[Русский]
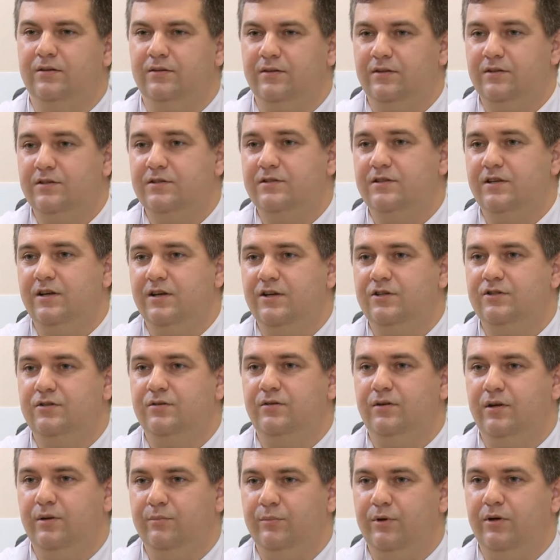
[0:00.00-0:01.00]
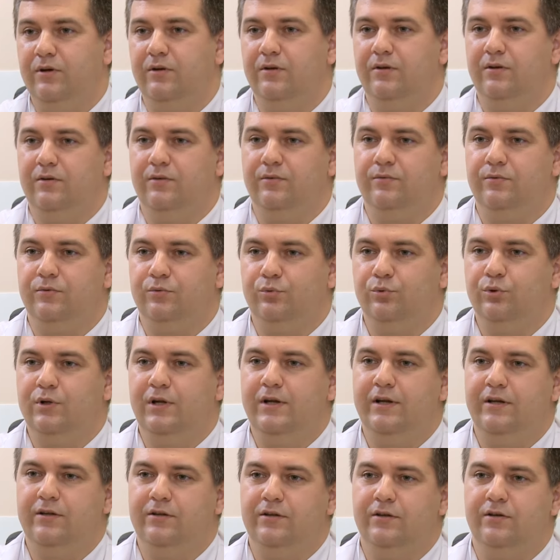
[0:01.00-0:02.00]
На настоящее время
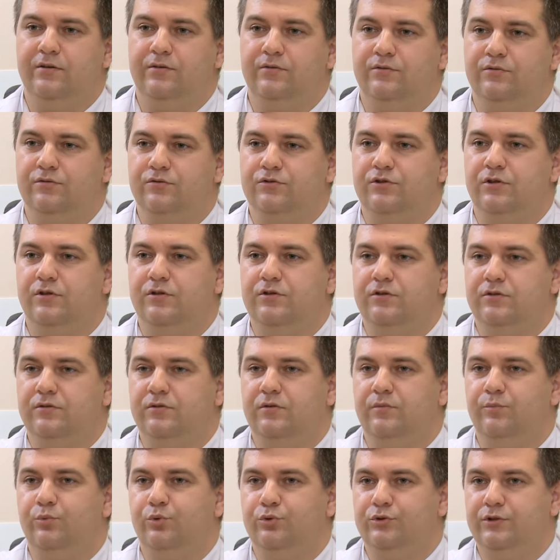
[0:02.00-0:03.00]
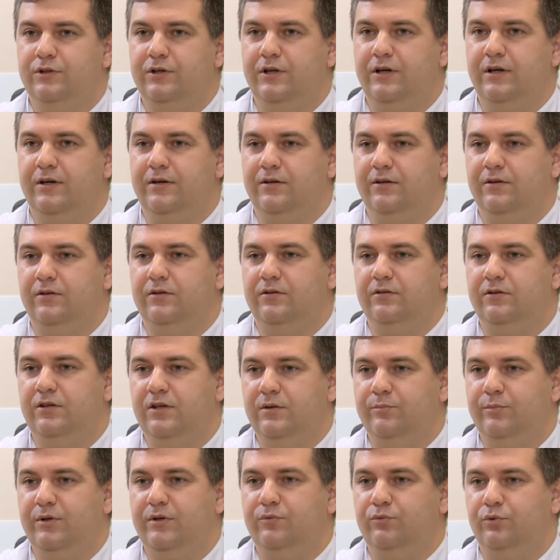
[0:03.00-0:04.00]
удаление желчного пузыря
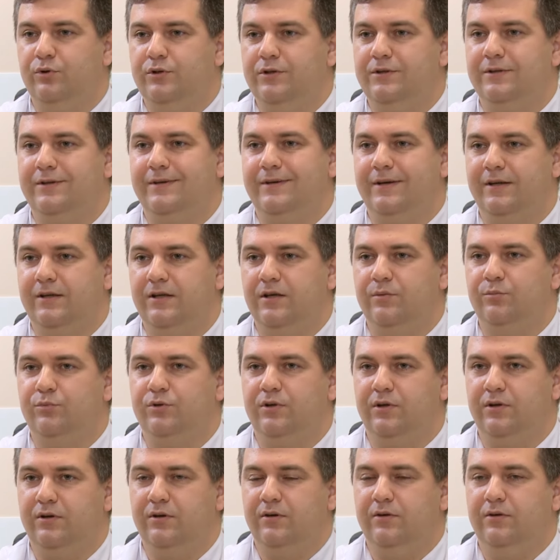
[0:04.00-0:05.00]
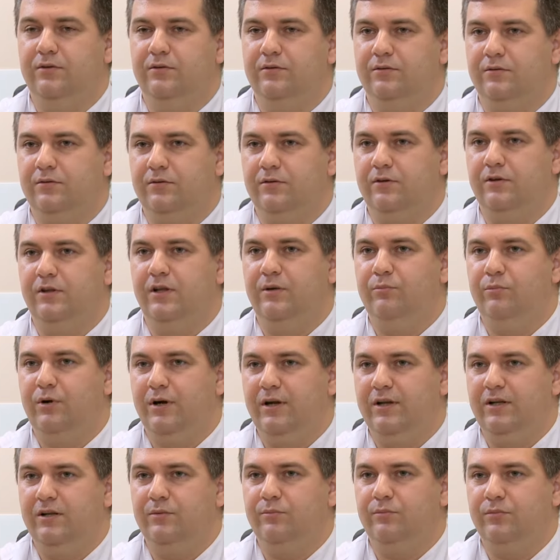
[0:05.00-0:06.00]
не приводит к каким-то э,
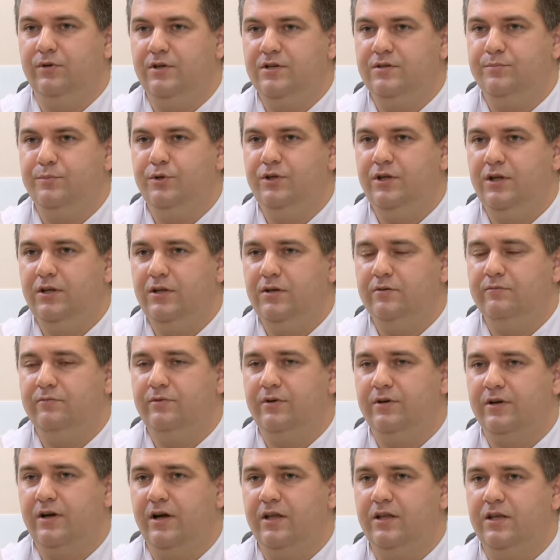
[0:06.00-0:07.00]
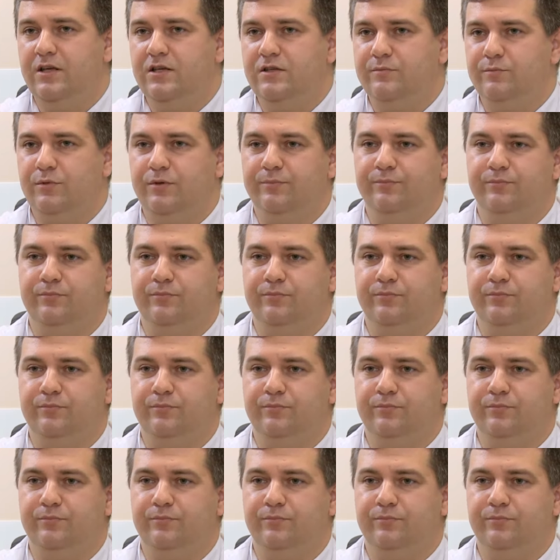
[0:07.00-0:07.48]
глобальным изменениям в организме.